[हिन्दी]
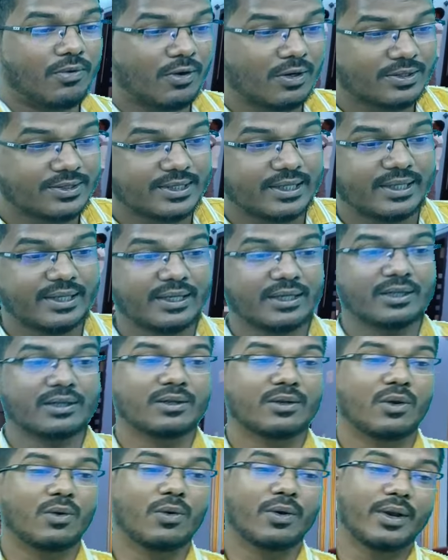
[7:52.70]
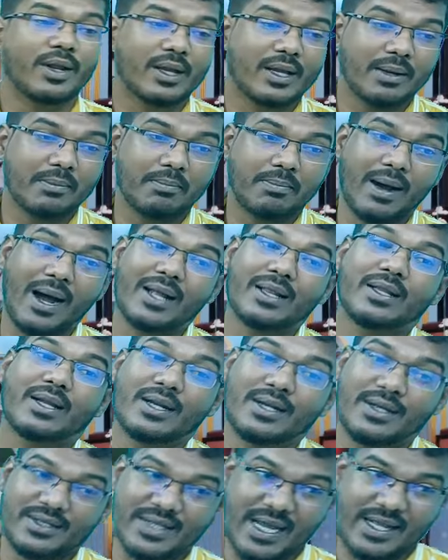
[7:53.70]
फॉल सीलिंग होने के बाद
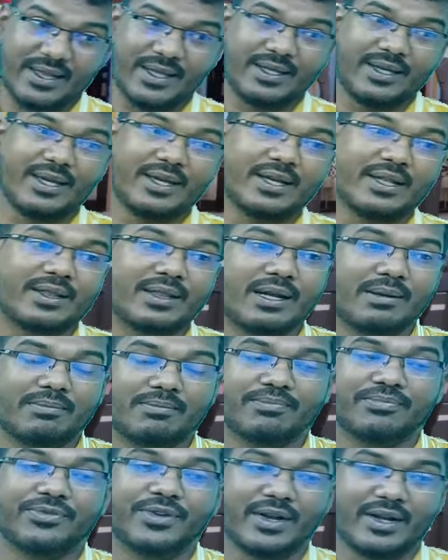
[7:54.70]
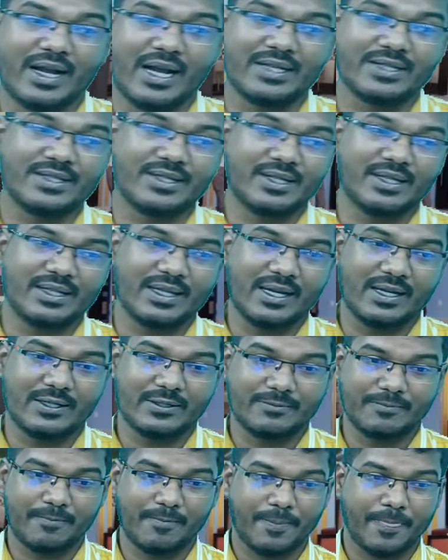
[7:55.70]
का डिजाइन देखिए कितना झकास दिखता
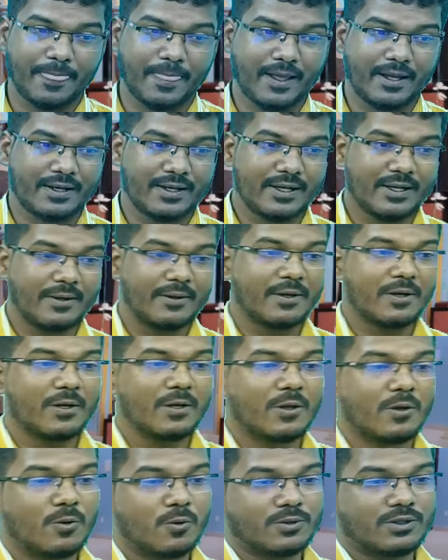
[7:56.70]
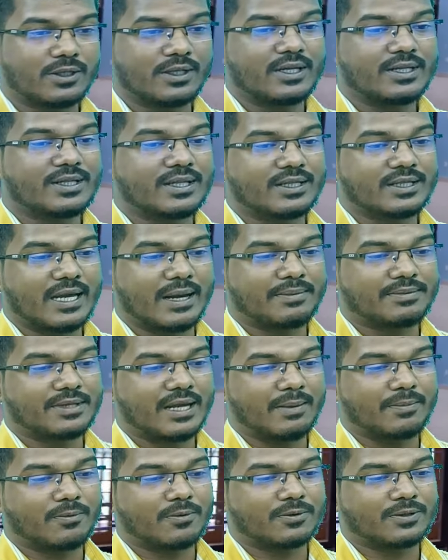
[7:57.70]
है ठीक है कुछ इस हिसाब
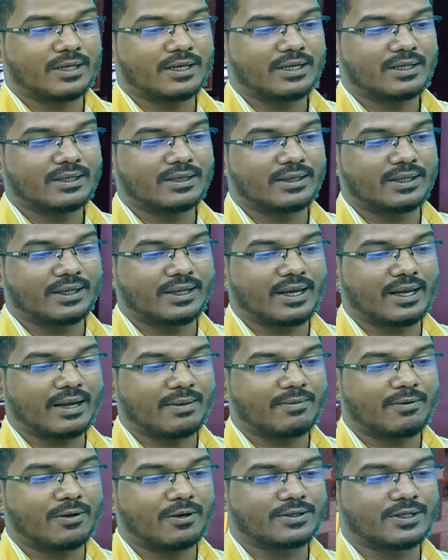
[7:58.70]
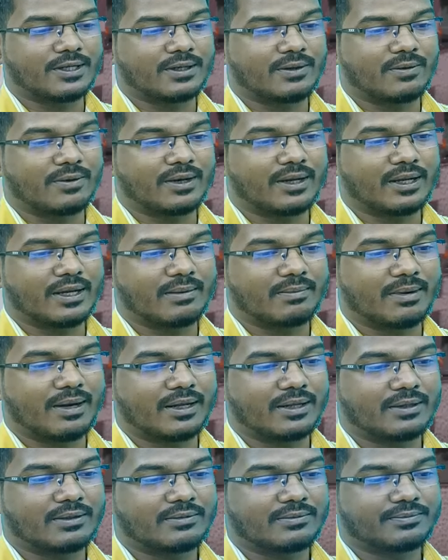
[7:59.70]
से आपको जो है दिखेगा फॉल सीलिंग होने के
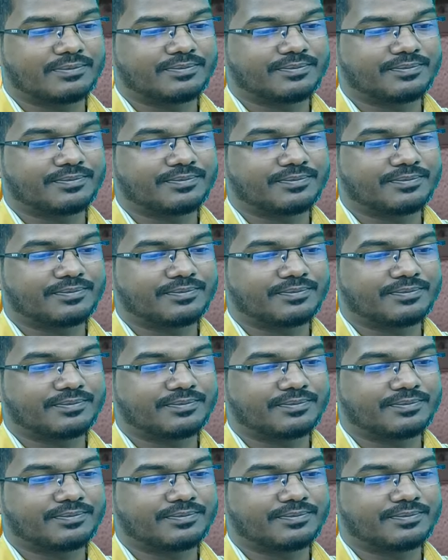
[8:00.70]
बाद